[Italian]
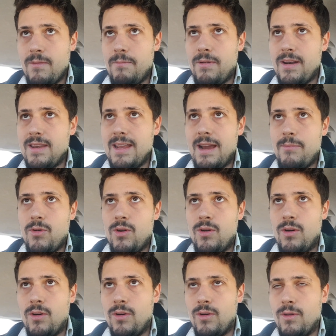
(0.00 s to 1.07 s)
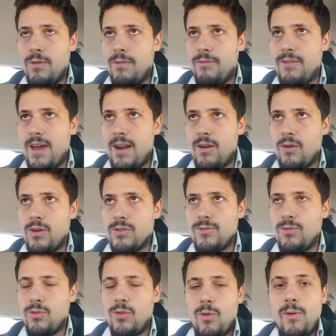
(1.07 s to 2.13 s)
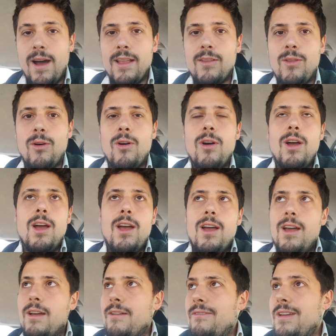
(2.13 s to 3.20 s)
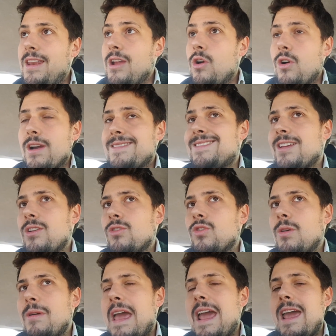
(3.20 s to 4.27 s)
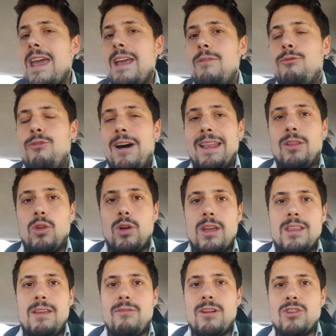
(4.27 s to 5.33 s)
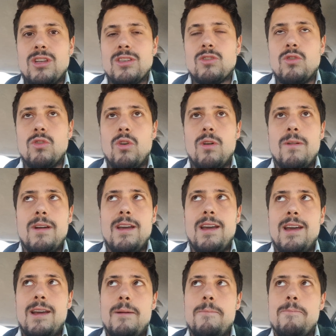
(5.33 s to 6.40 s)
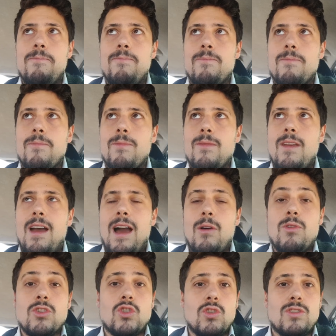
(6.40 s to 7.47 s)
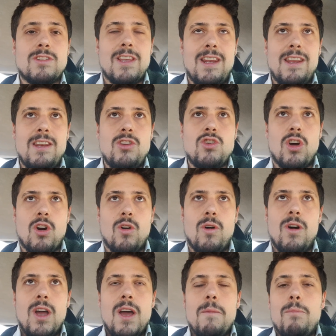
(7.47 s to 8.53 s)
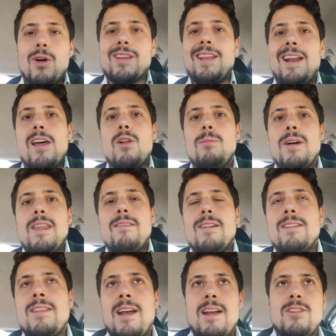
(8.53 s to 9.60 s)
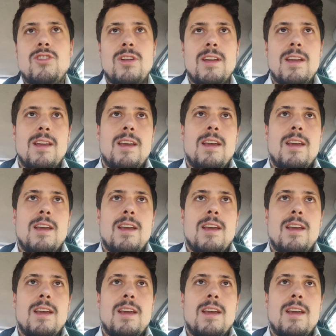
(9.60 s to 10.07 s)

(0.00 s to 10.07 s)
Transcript: prendiamo ferro cosa tutto quanto vi dico che secondo me il fatto che Di Francesco ehm, ha questo stile di gioco porta alla Roma dei vantaggi